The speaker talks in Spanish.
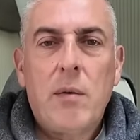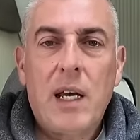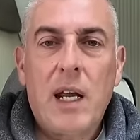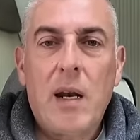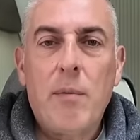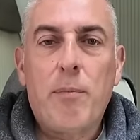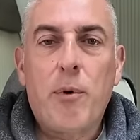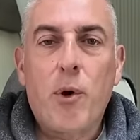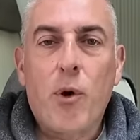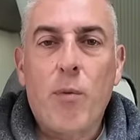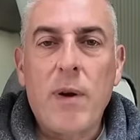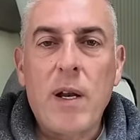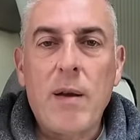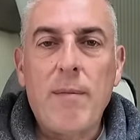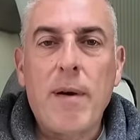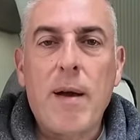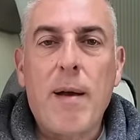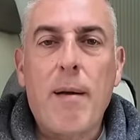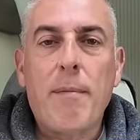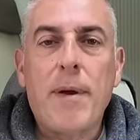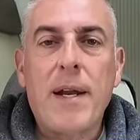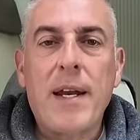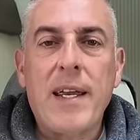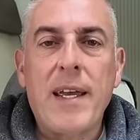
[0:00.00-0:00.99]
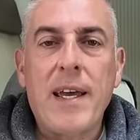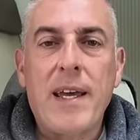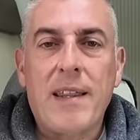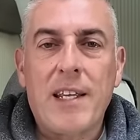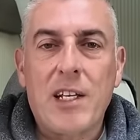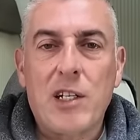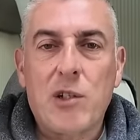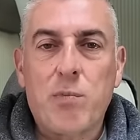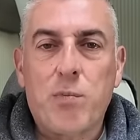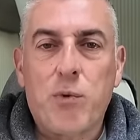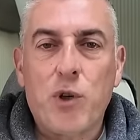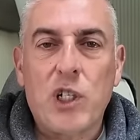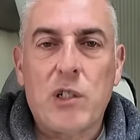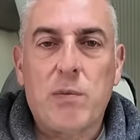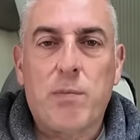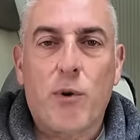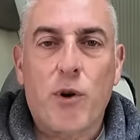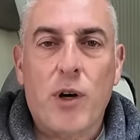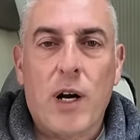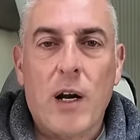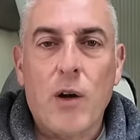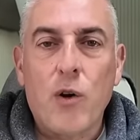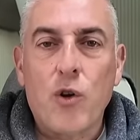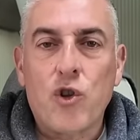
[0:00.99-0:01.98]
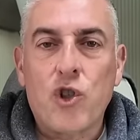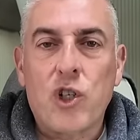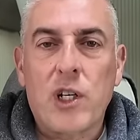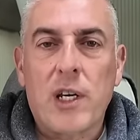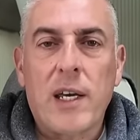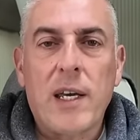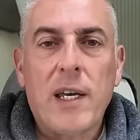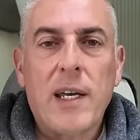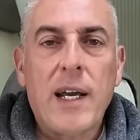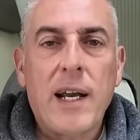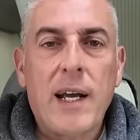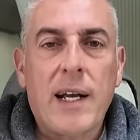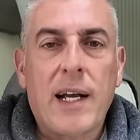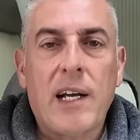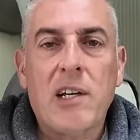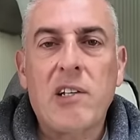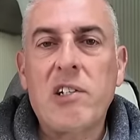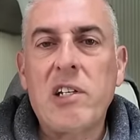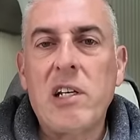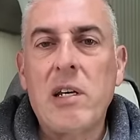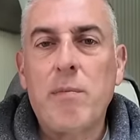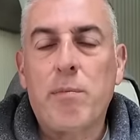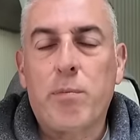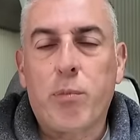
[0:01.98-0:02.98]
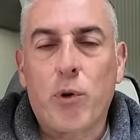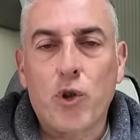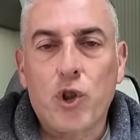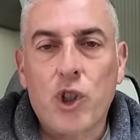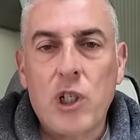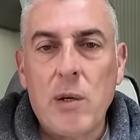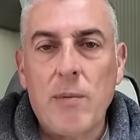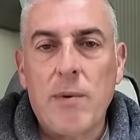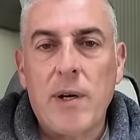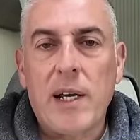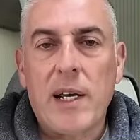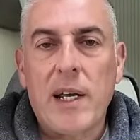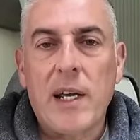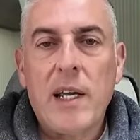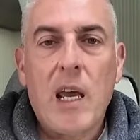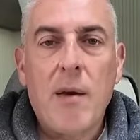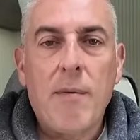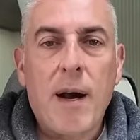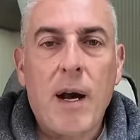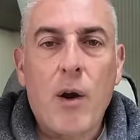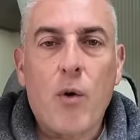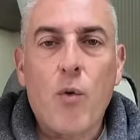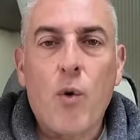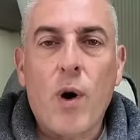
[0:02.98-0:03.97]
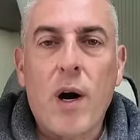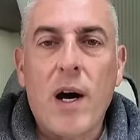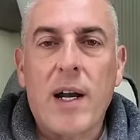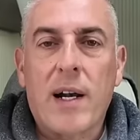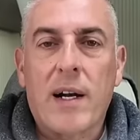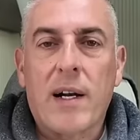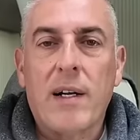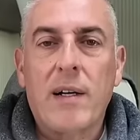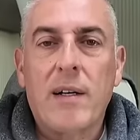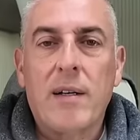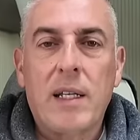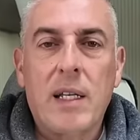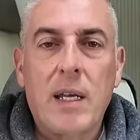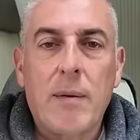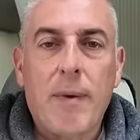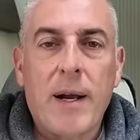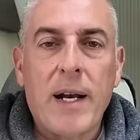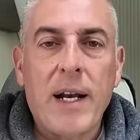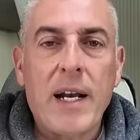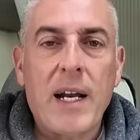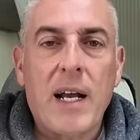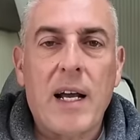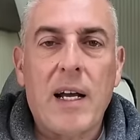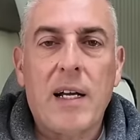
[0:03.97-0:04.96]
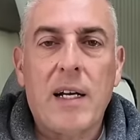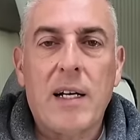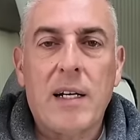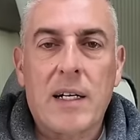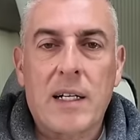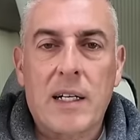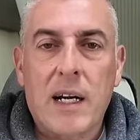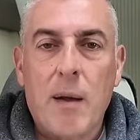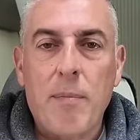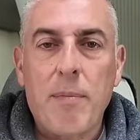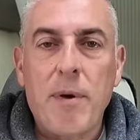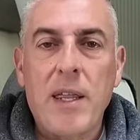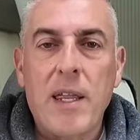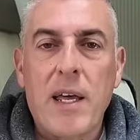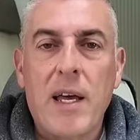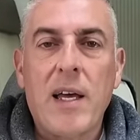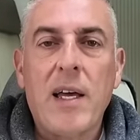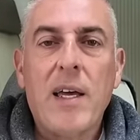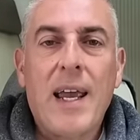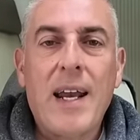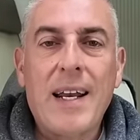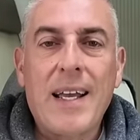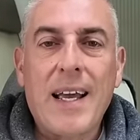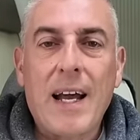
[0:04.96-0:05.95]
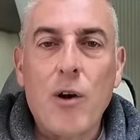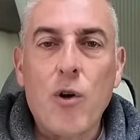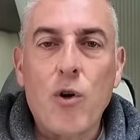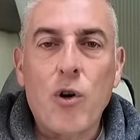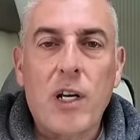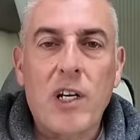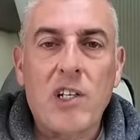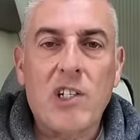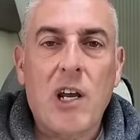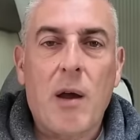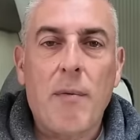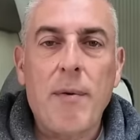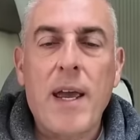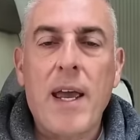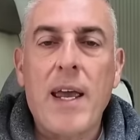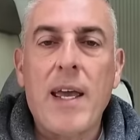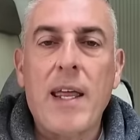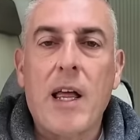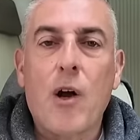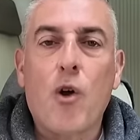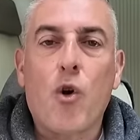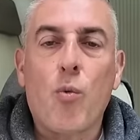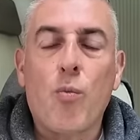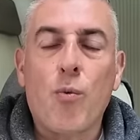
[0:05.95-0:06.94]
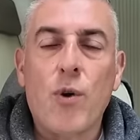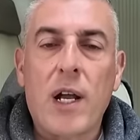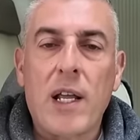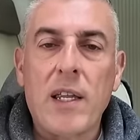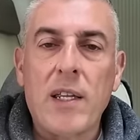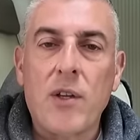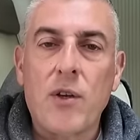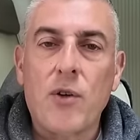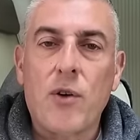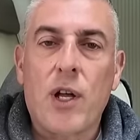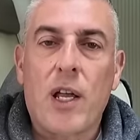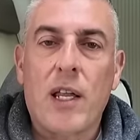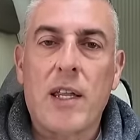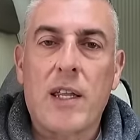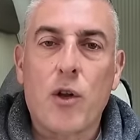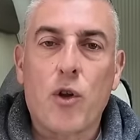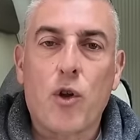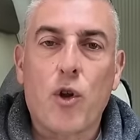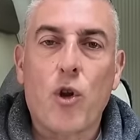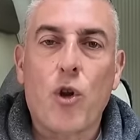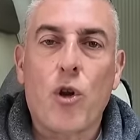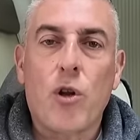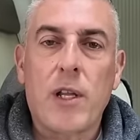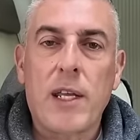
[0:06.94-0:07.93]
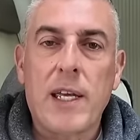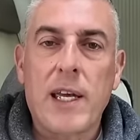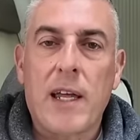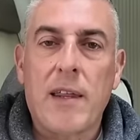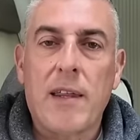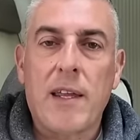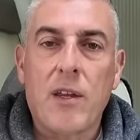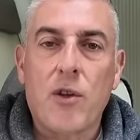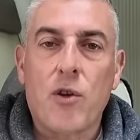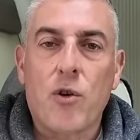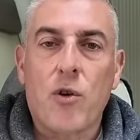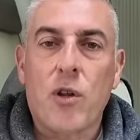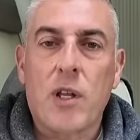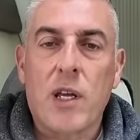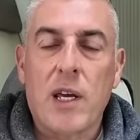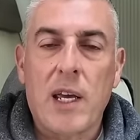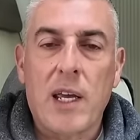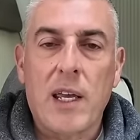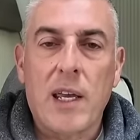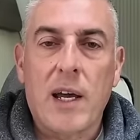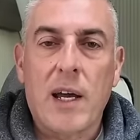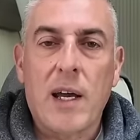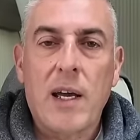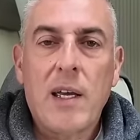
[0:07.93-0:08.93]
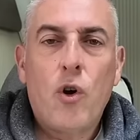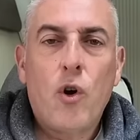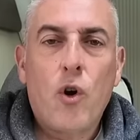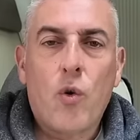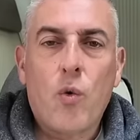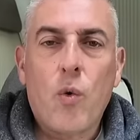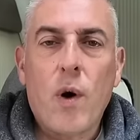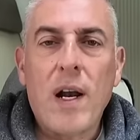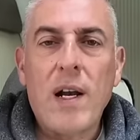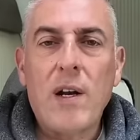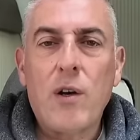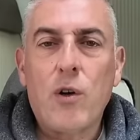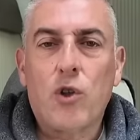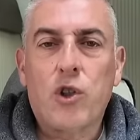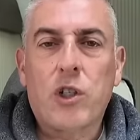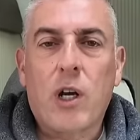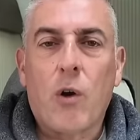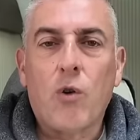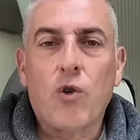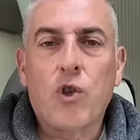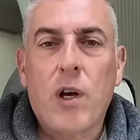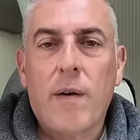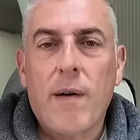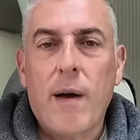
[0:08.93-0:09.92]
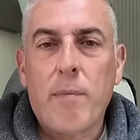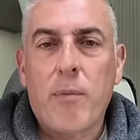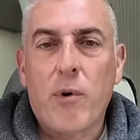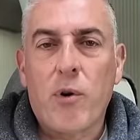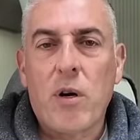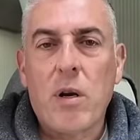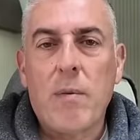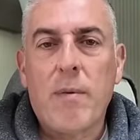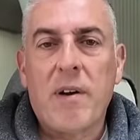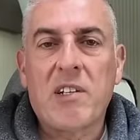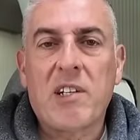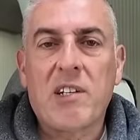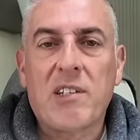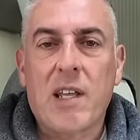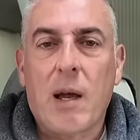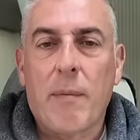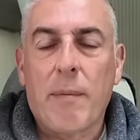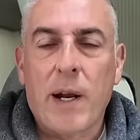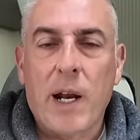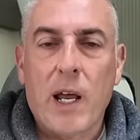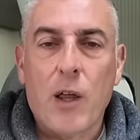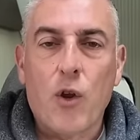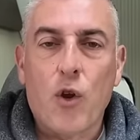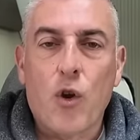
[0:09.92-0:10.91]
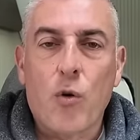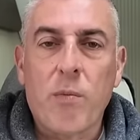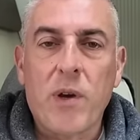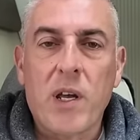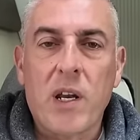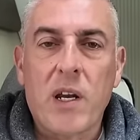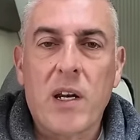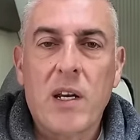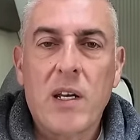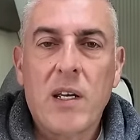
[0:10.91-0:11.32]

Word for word: El problema venía después por la noche. Era casi imposible evacuar de manera rápida el calor que se había ido acumulando durante todo el día dentro de ella, lo cual nos causaba problemas hasta para dormir.